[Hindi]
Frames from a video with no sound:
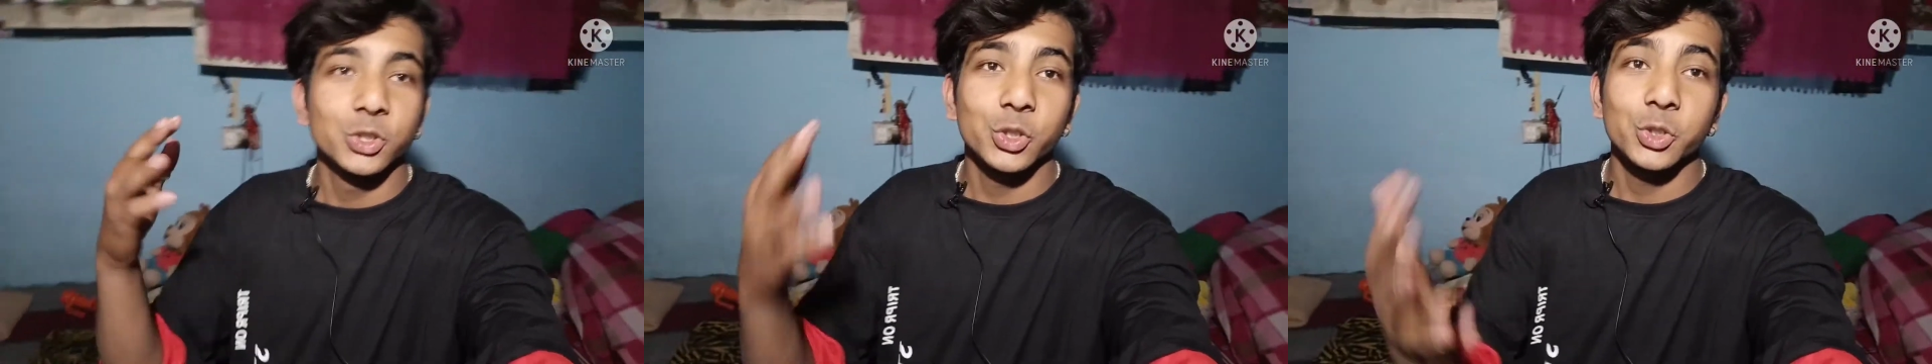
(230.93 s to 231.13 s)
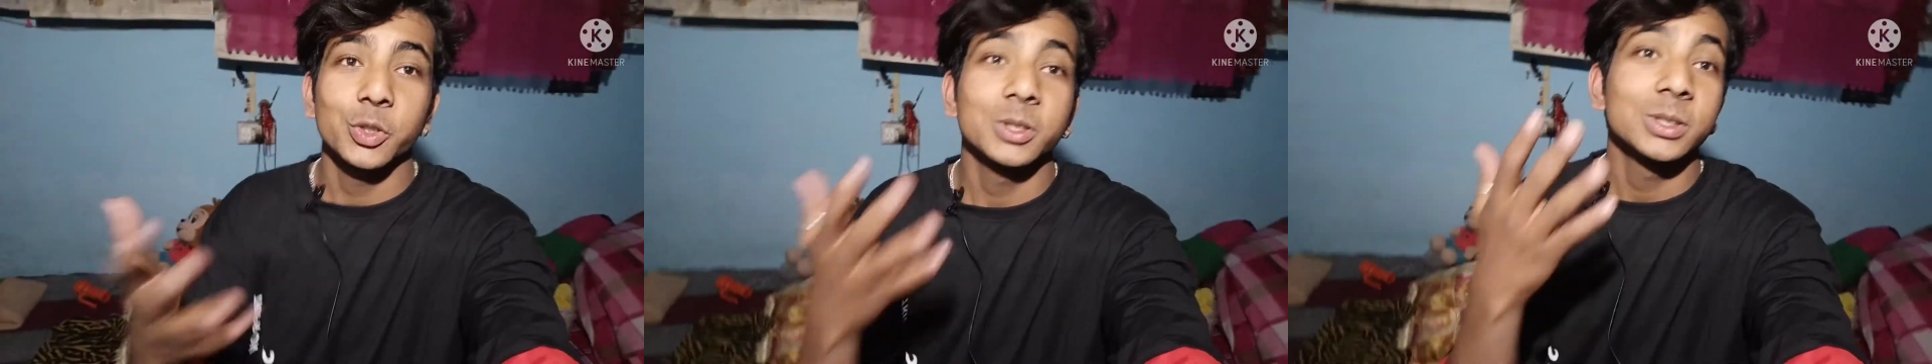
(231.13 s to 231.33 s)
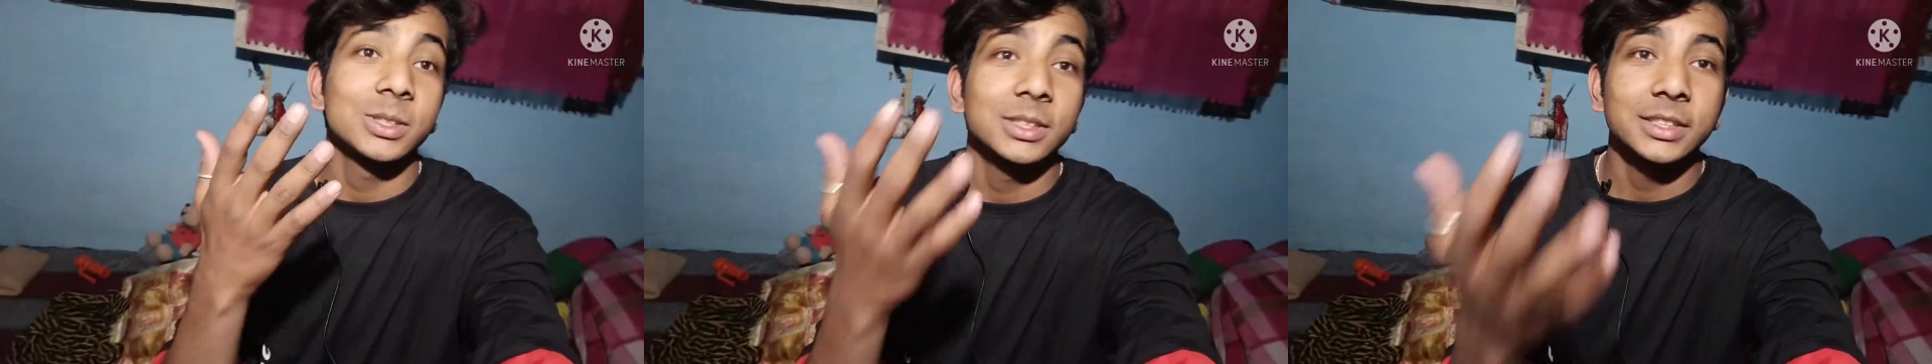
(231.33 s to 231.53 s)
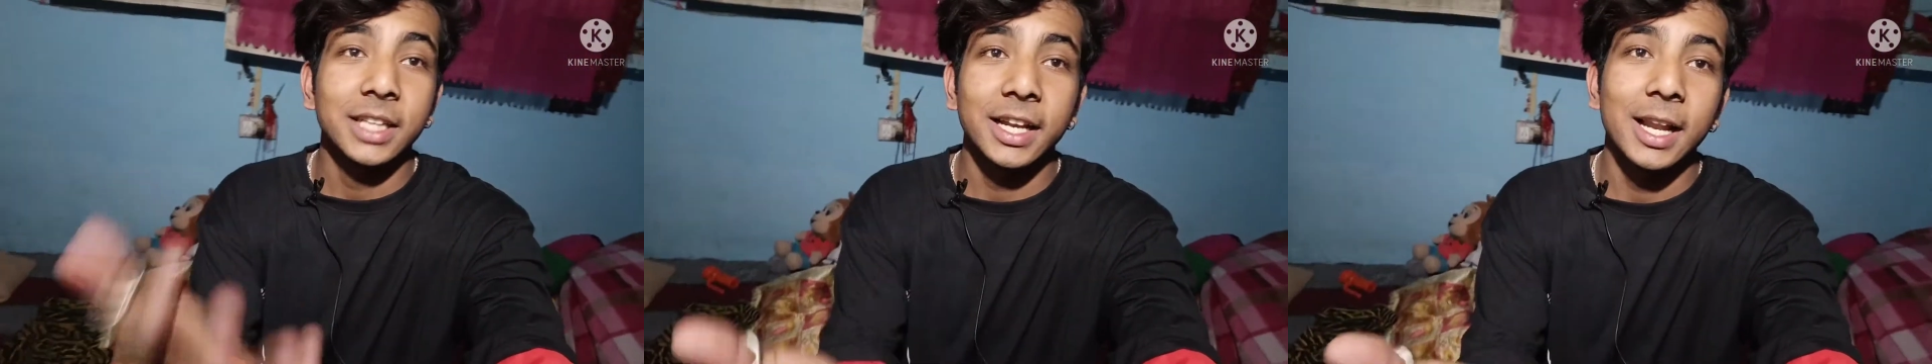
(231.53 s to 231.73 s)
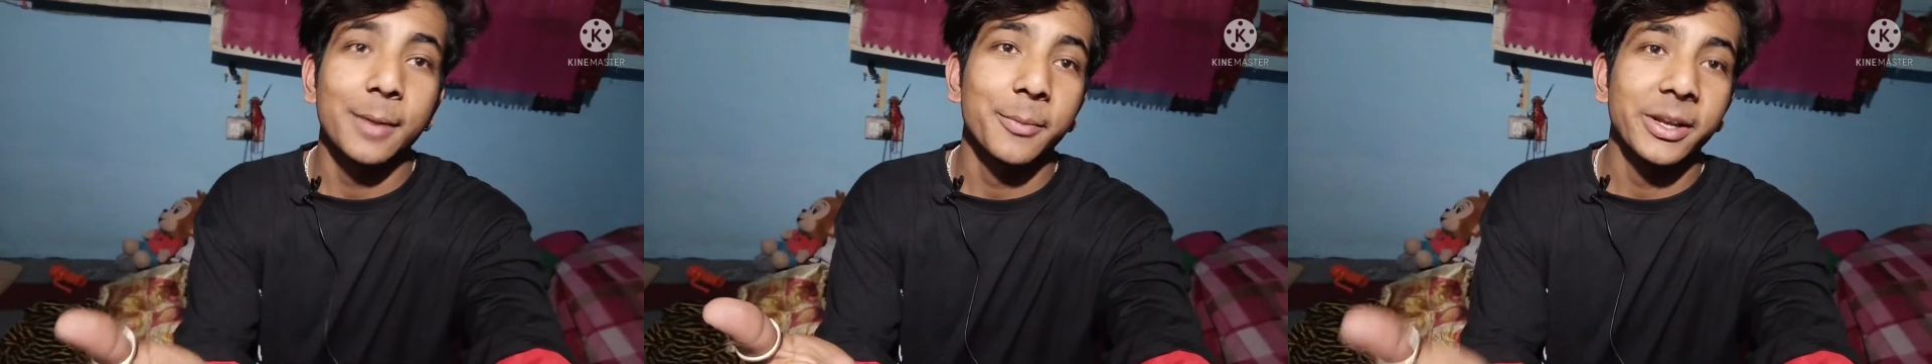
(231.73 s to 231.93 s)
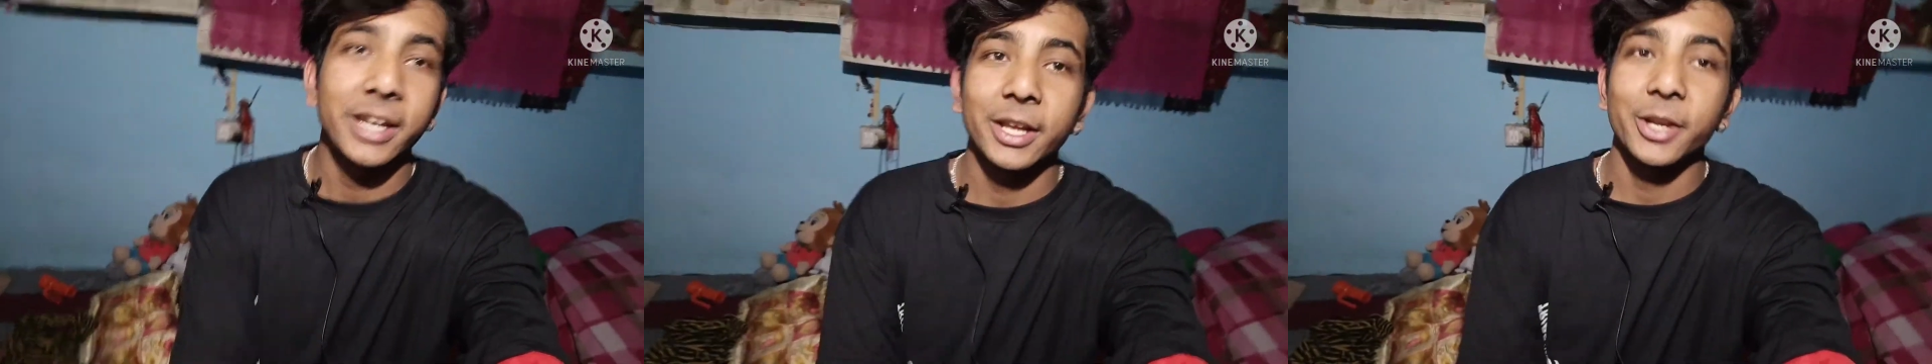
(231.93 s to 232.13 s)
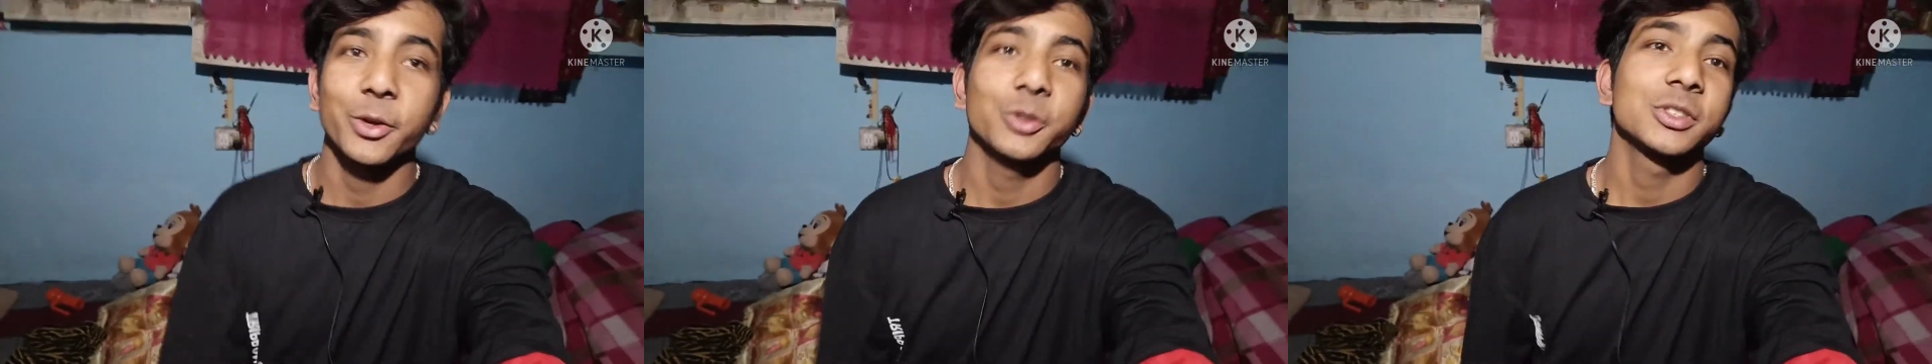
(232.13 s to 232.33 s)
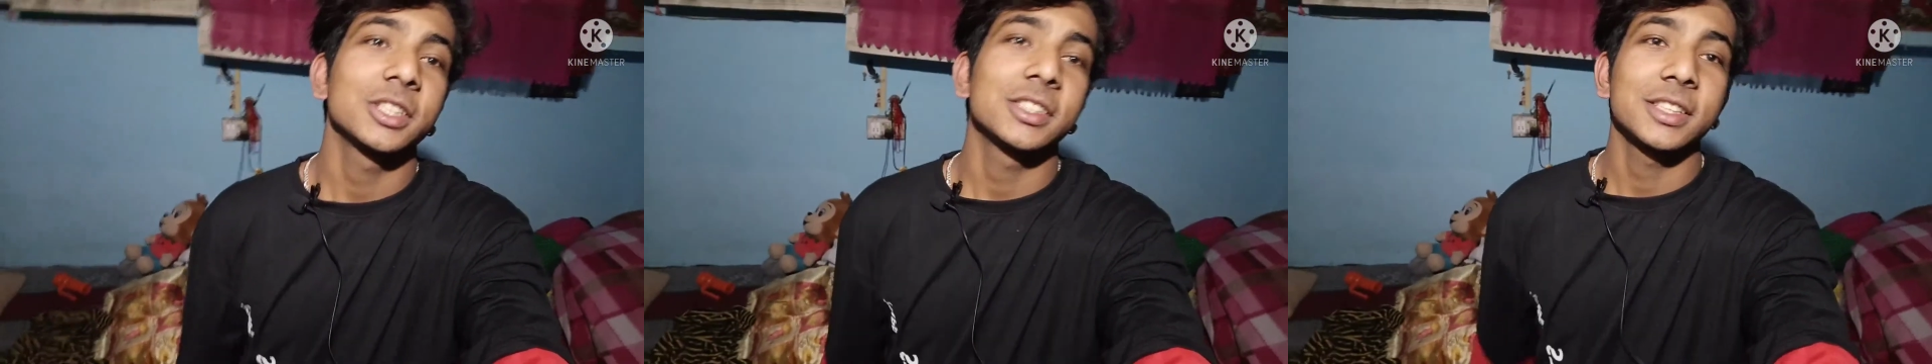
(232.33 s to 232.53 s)
जो जो चैनल पर नए
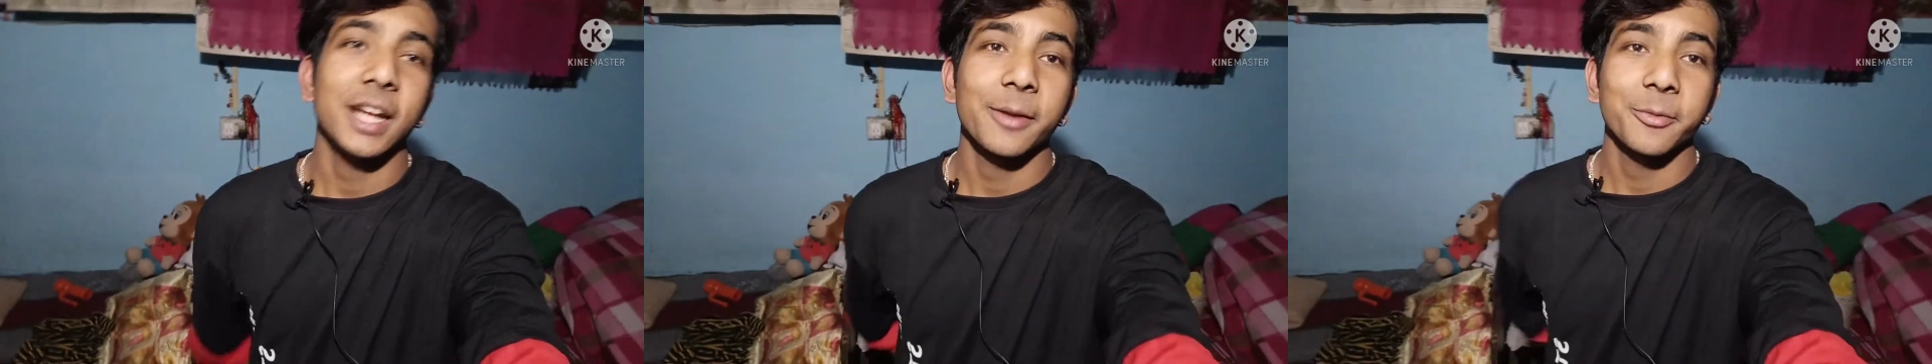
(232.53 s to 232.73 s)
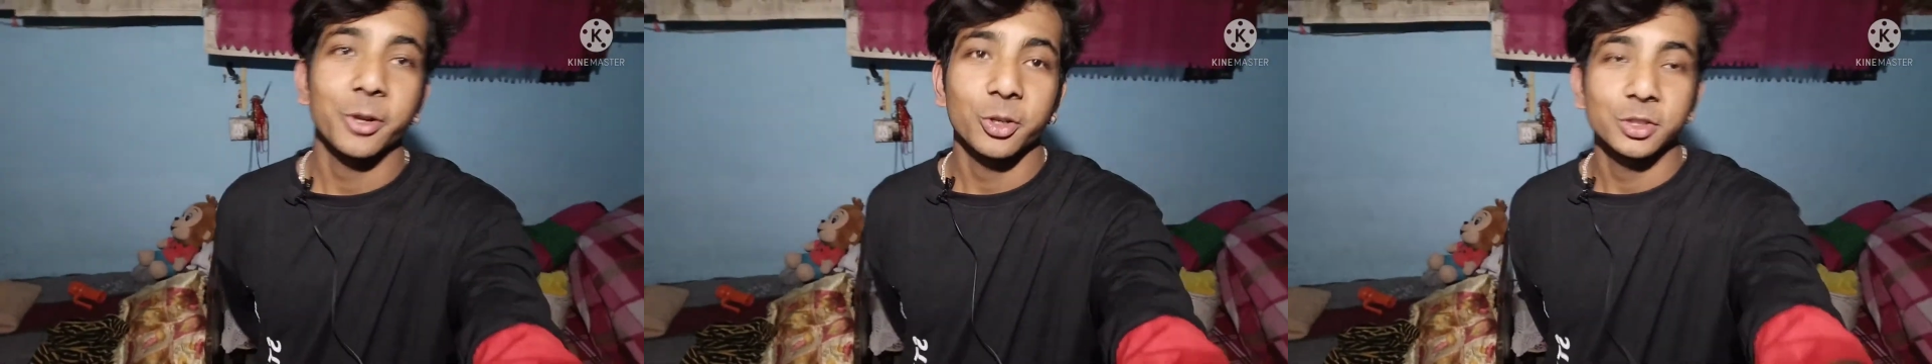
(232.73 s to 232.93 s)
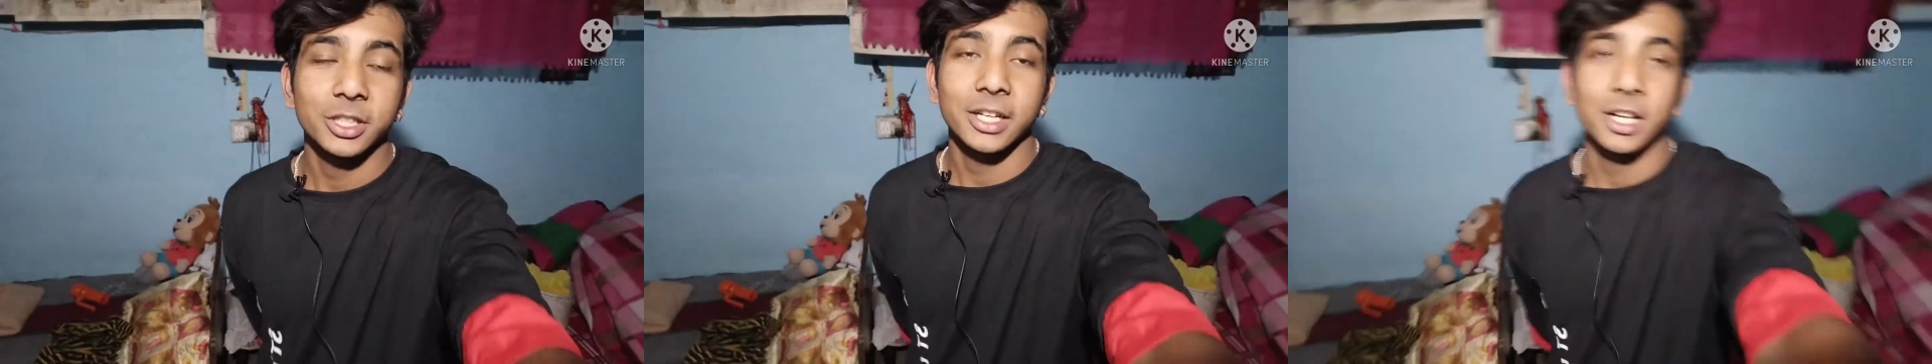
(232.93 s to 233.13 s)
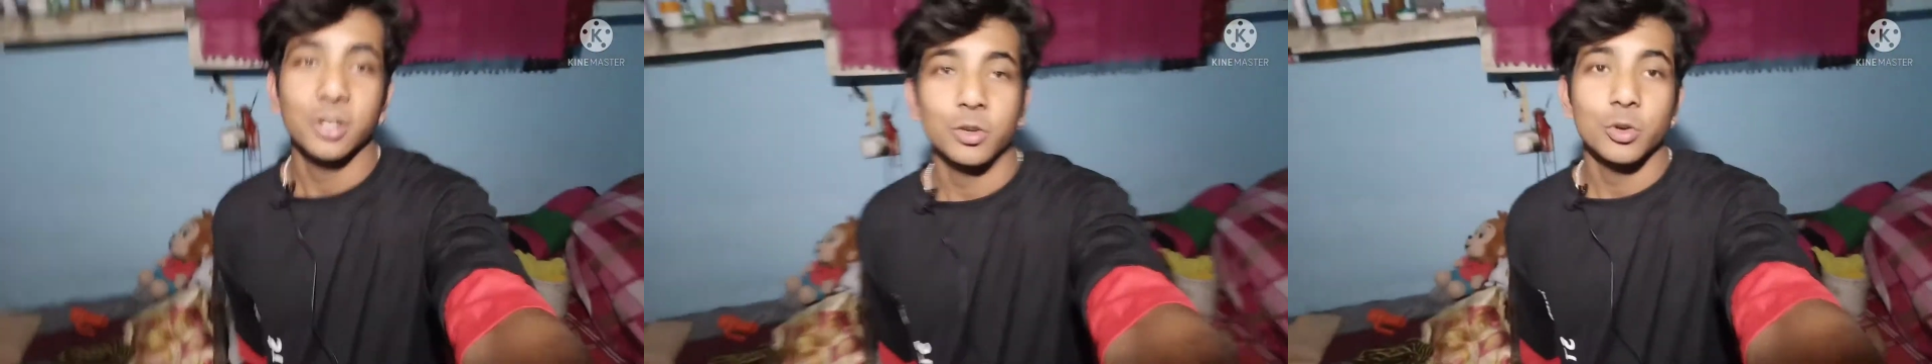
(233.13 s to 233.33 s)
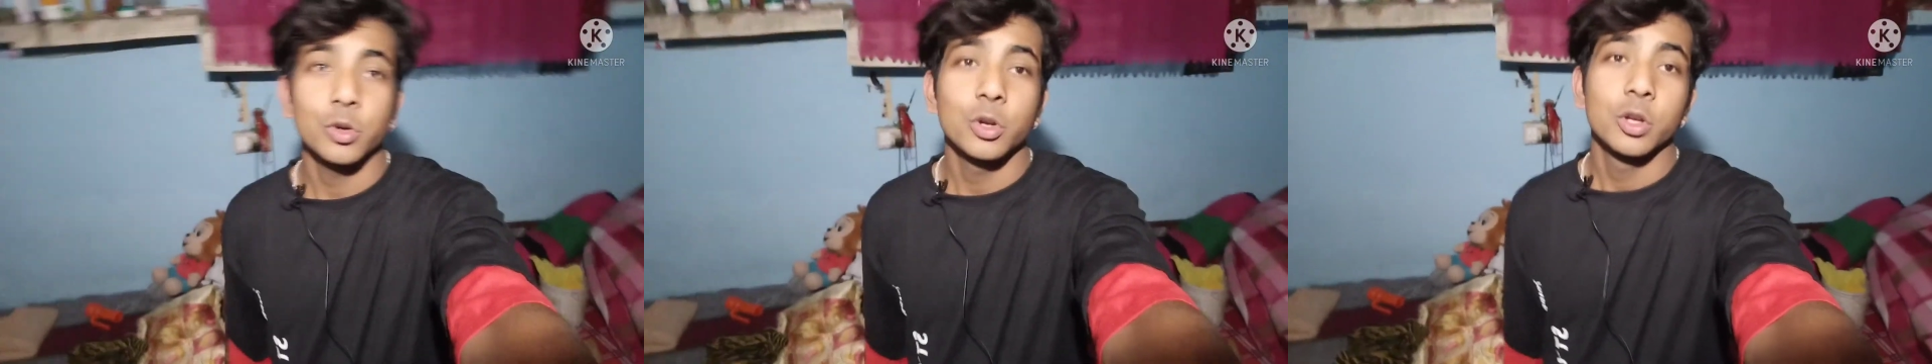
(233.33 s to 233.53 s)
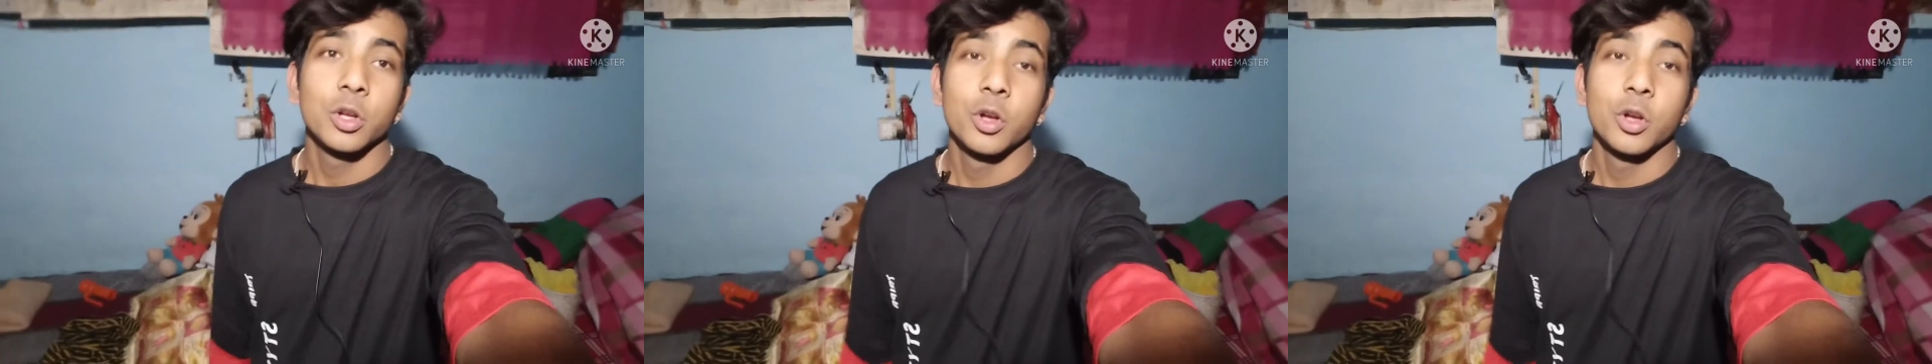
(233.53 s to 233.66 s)
हो सब्सक्राइब करो चैनल को